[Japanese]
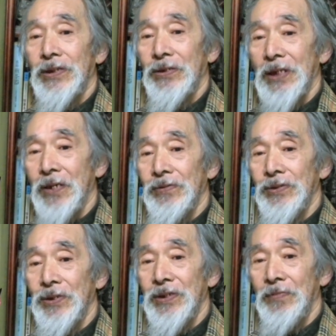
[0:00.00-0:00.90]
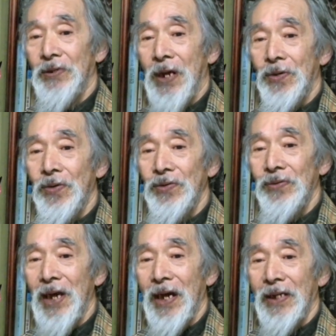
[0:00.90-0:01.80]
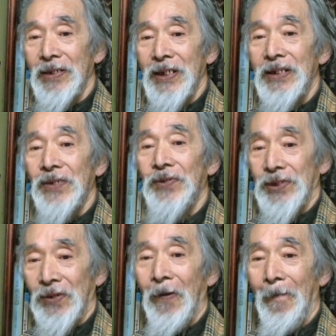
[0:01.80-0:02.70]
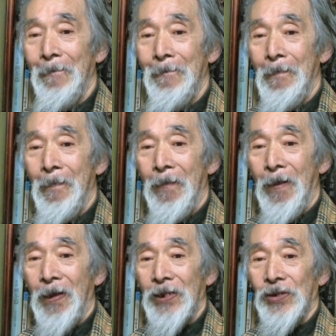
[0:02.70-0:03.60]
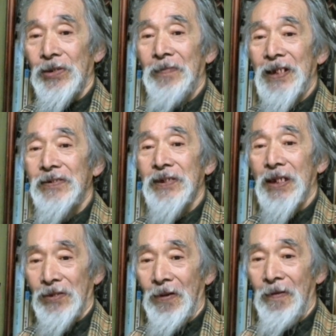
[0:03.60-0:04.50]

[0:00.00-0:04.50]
とにかく頼朝は9日間で行ってこいと、京都までつけと、